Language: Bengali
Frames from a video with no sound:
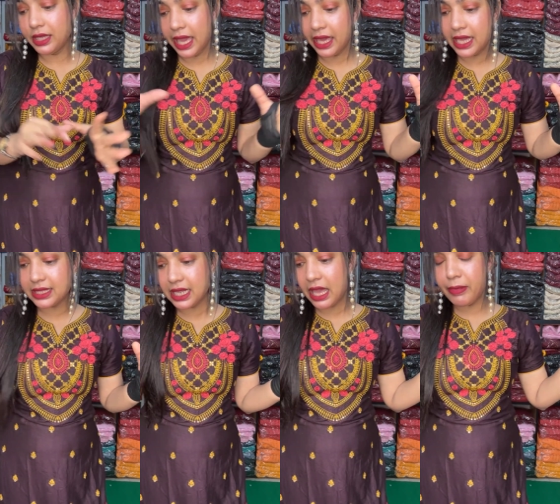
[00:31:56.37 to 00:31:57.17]
কে কে
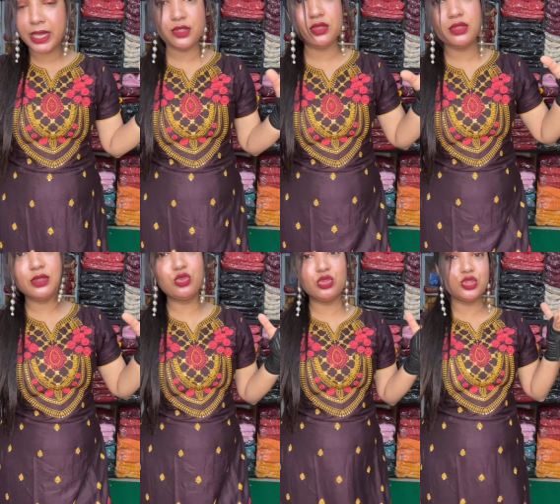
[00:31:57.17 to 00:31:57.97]
আজকে লাইভে আছো
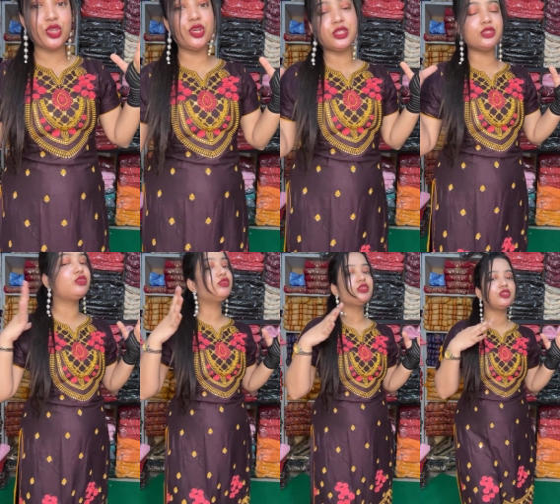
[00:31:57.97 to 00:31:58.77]
দ্রুত জয়েন হয়ে
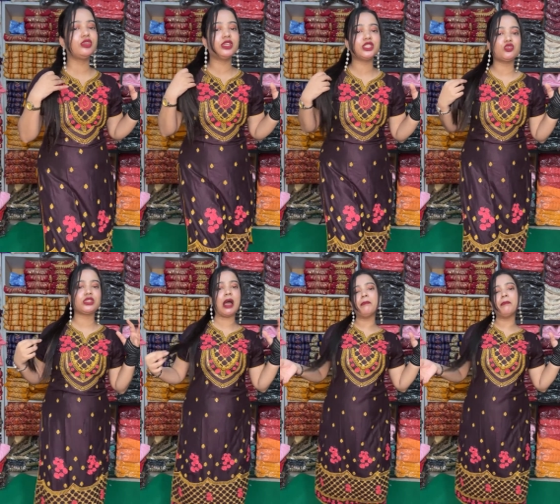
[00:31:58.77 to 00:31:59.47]
যাও দ্রুত জয়েন হয়ে যাও